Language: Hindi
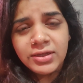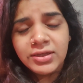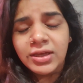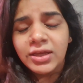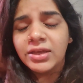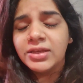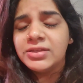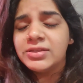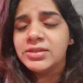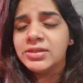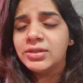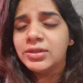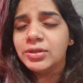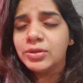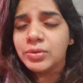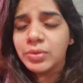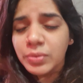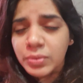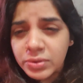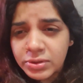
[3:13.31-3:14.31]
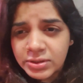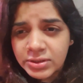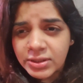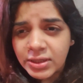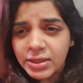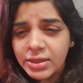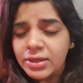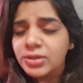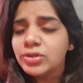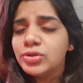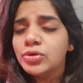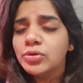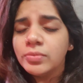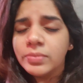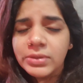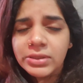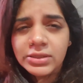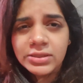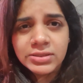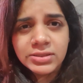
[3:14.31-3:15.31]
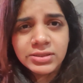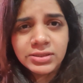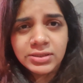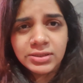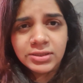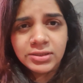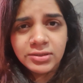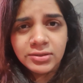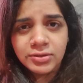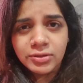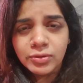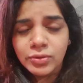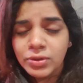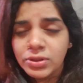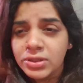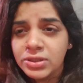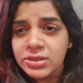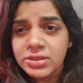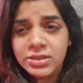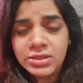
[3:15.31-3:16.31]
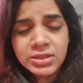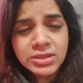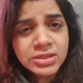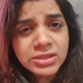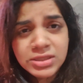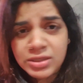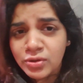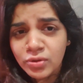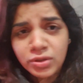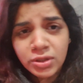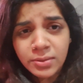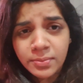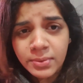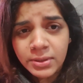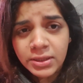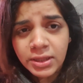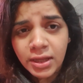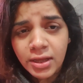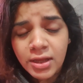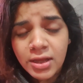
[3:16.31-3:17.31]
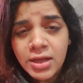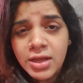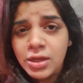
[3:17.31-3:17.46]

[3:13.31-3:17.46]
या किसी ने तोड़ दिया है जो भी रीज़न है क्योंकि रीज़न किसी को नहीं पता